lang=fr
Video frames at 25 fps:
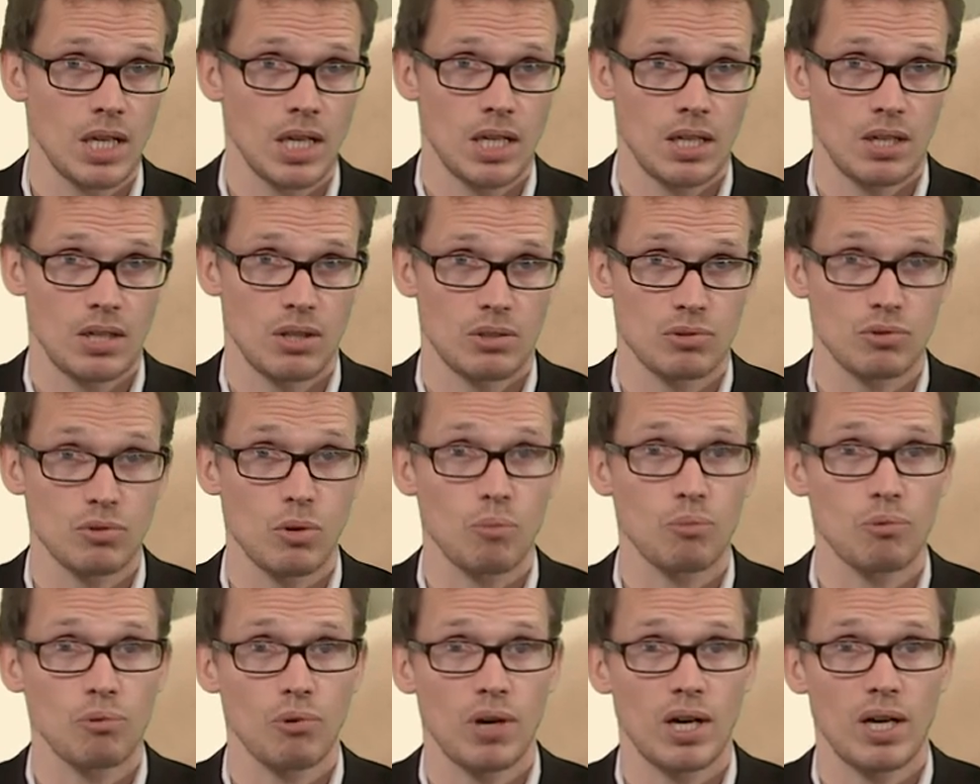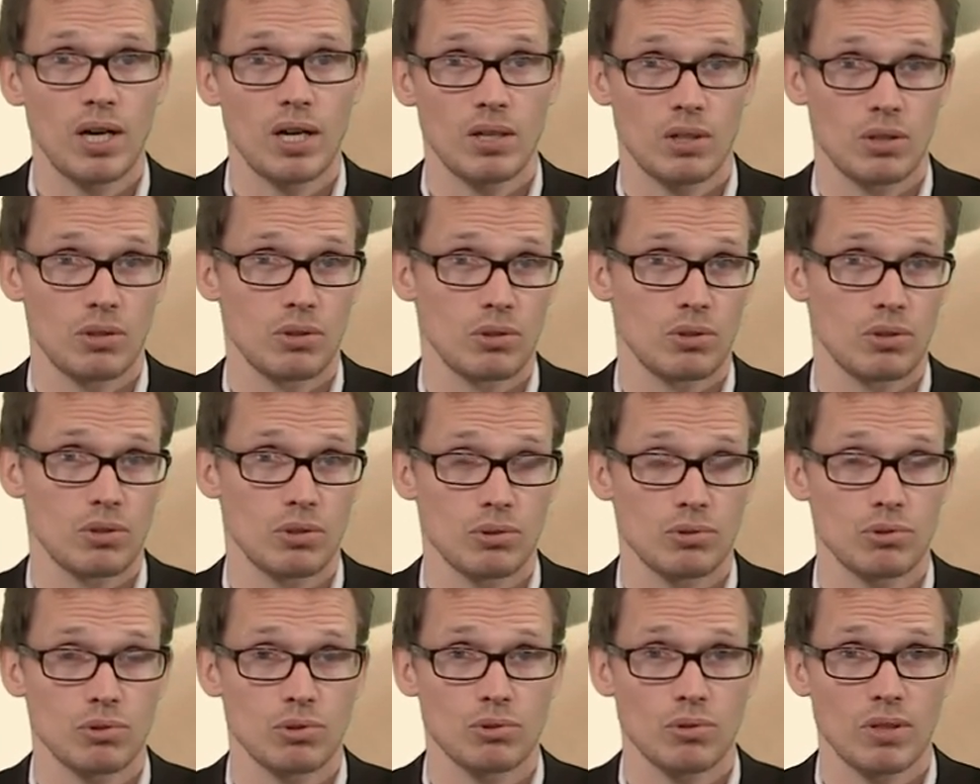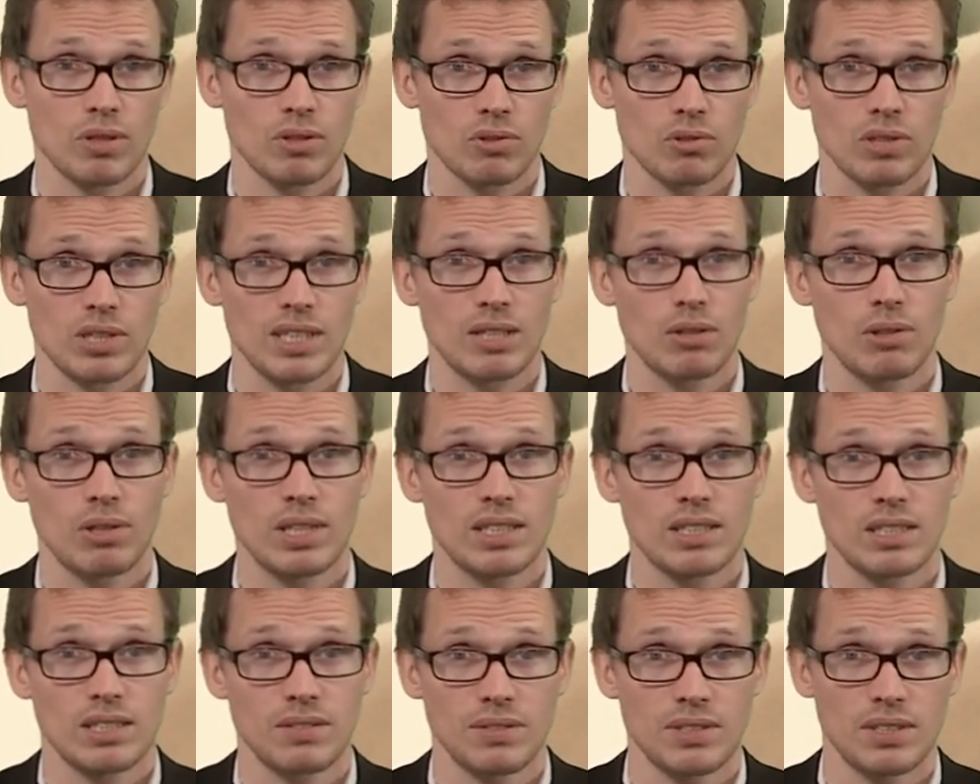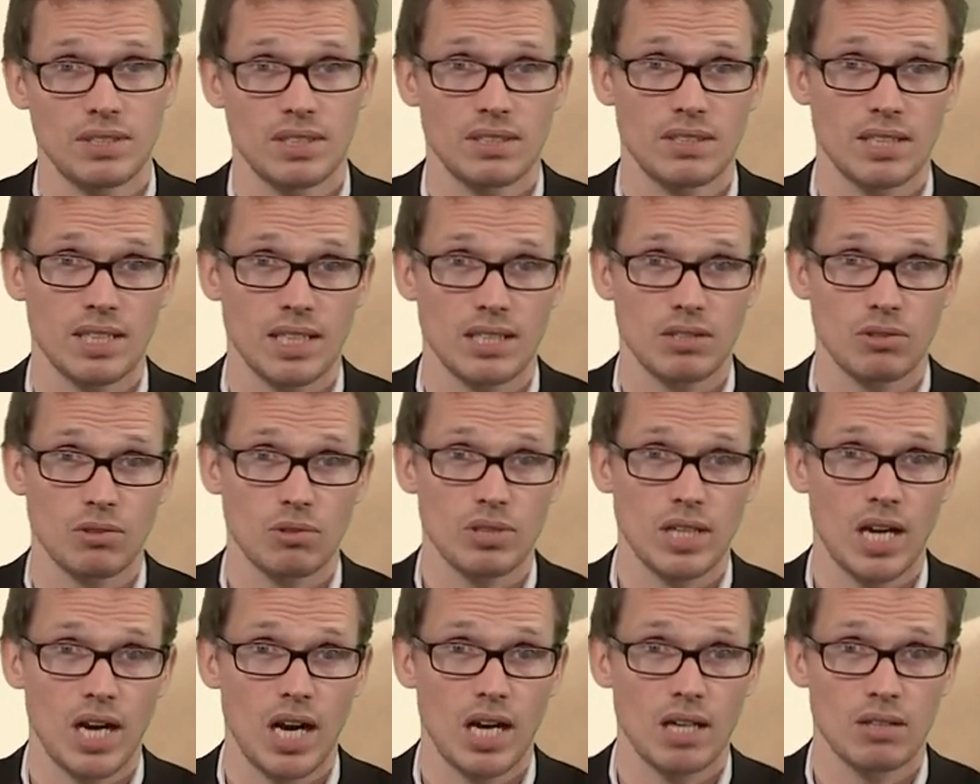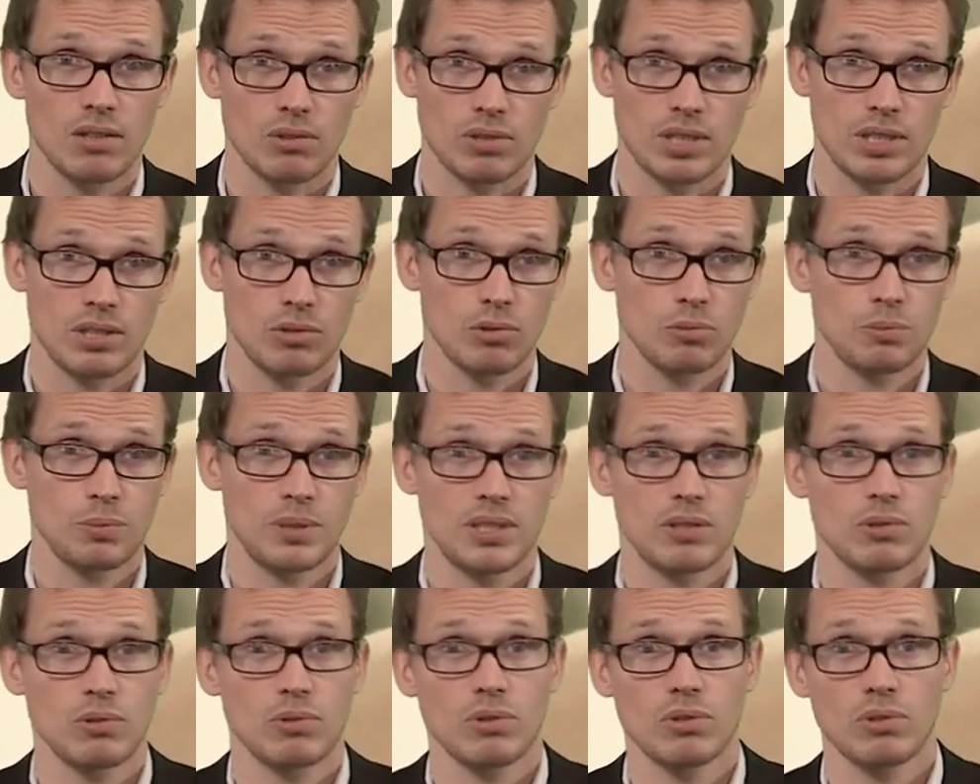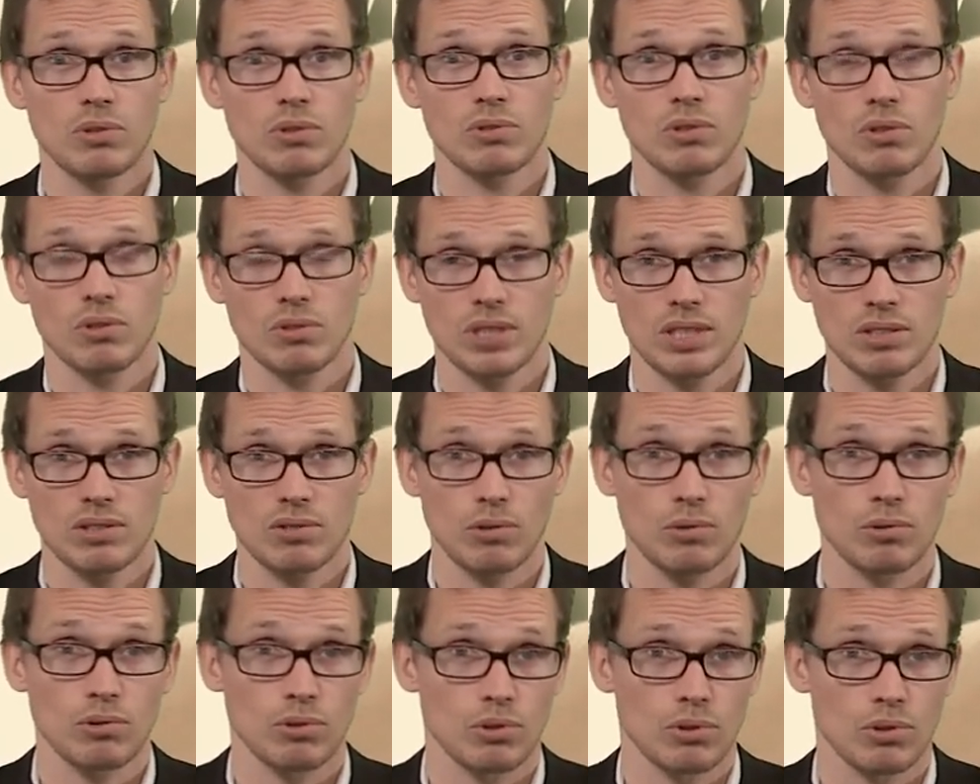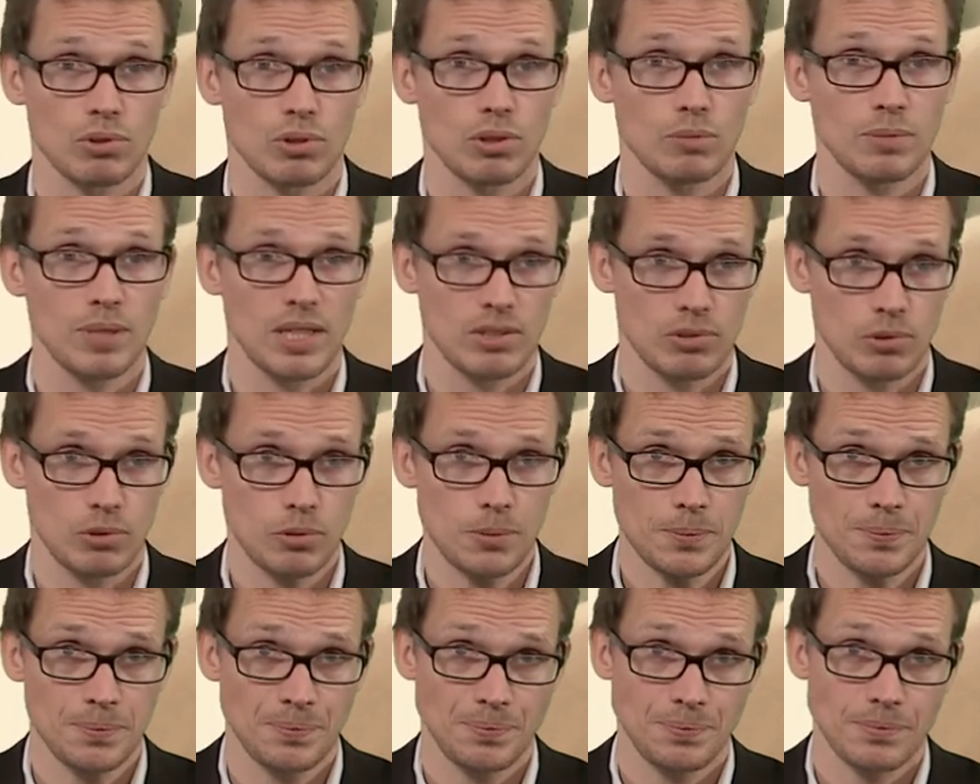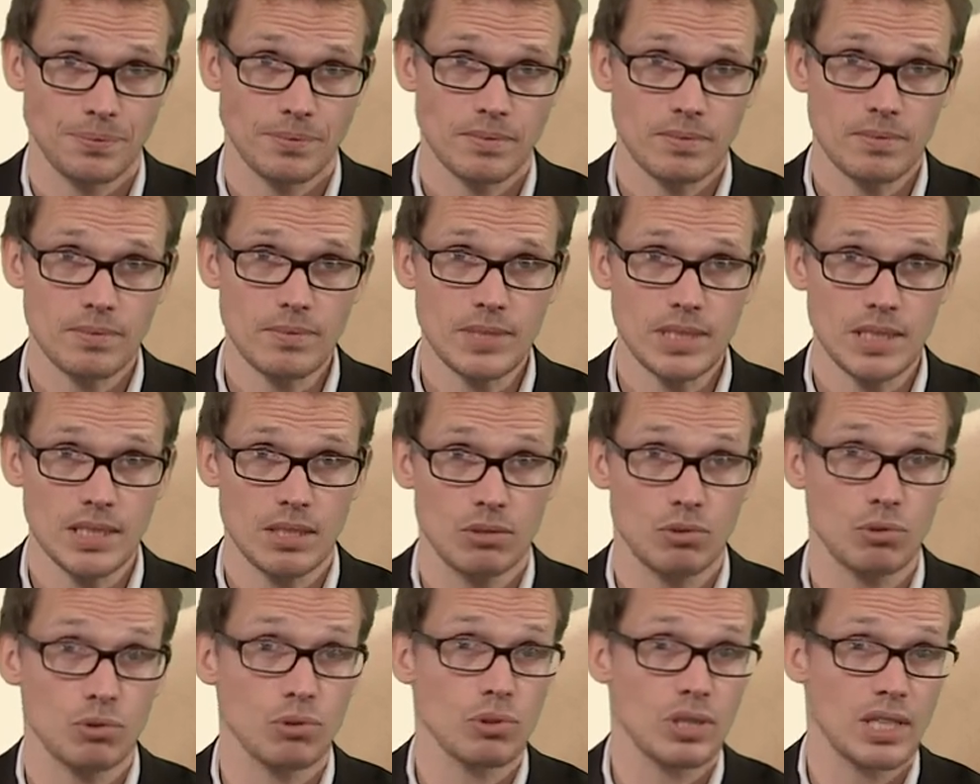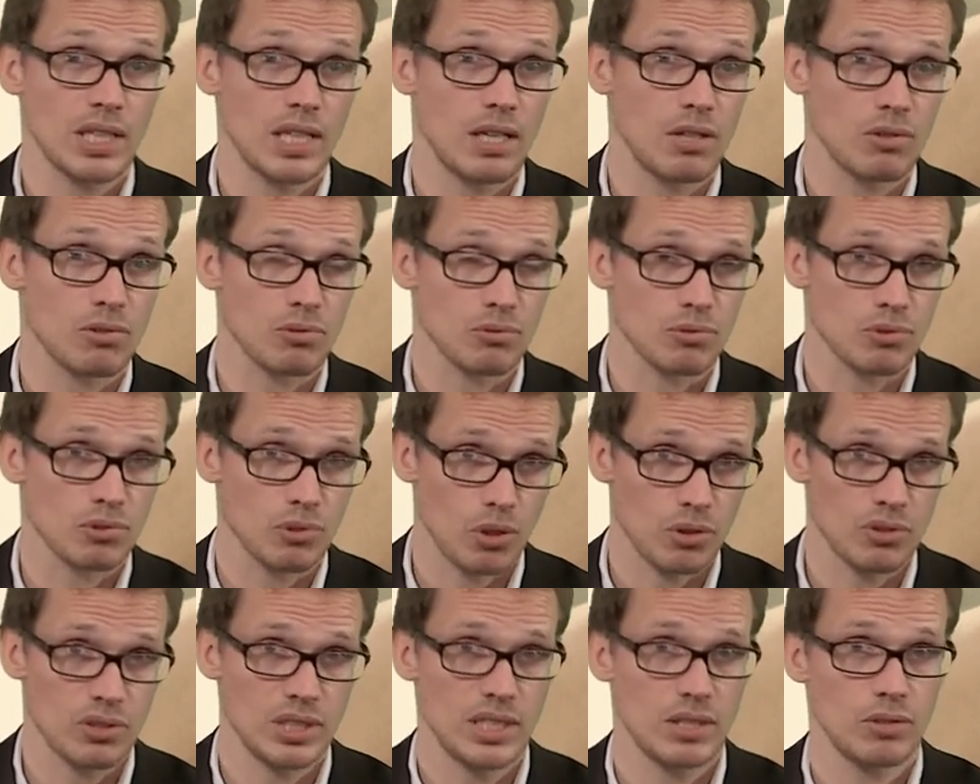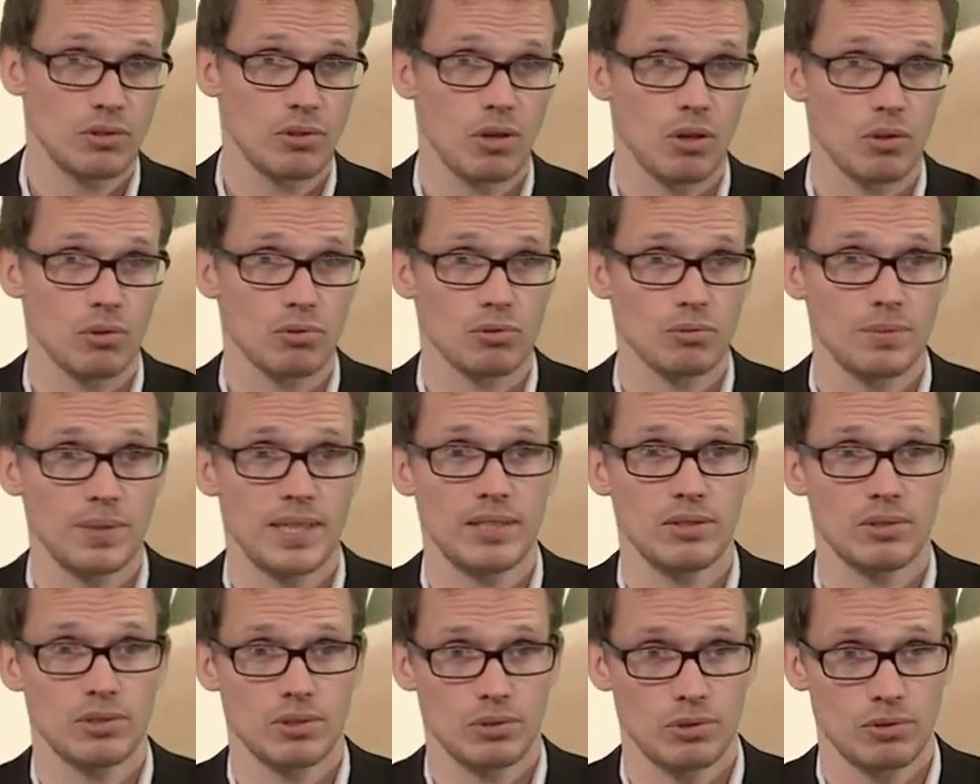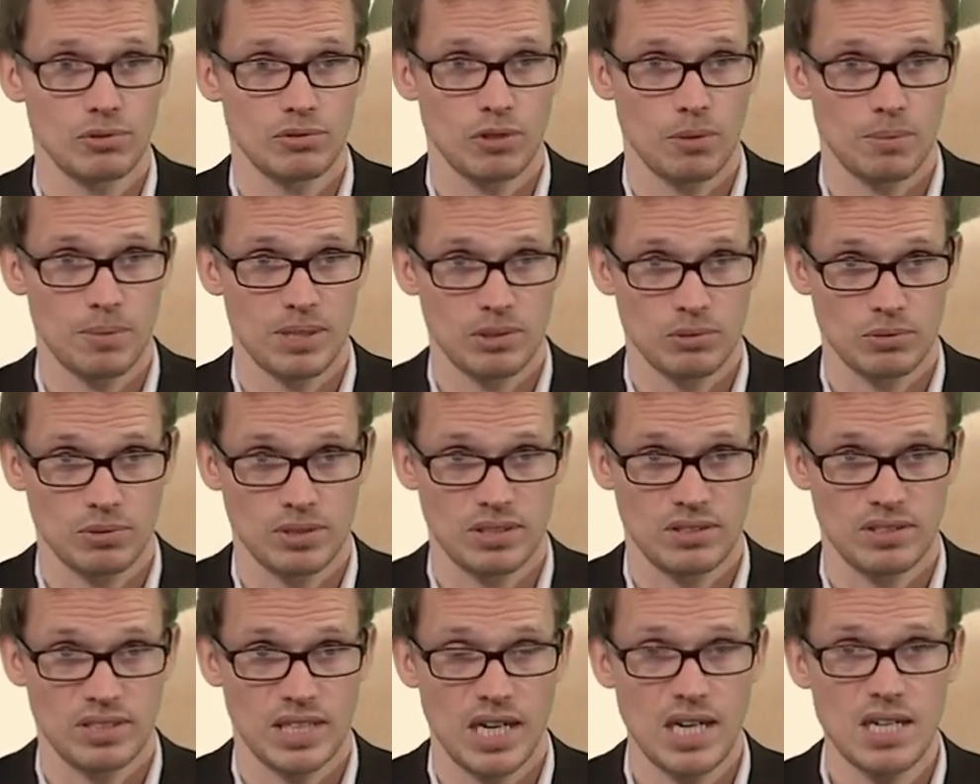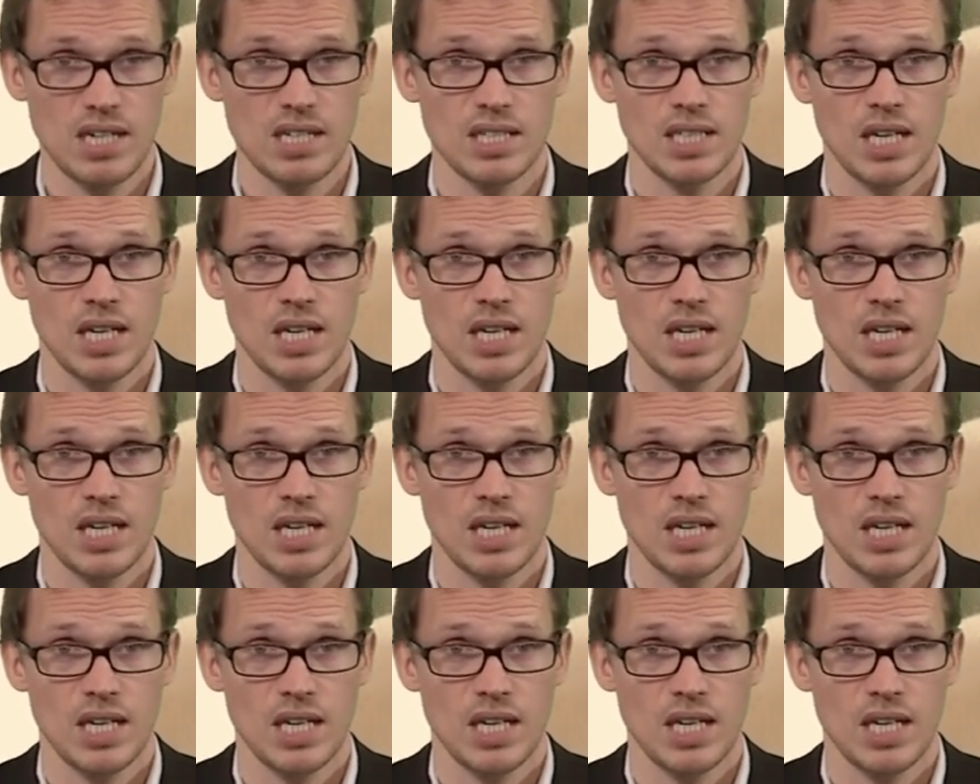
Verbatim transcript: euh, emplois, que ce soit dans des collectivités territoriales, dans des hôpitaux, dans des centres commerciaux. Donc ils sont sortis de leur domaine de formation initiale.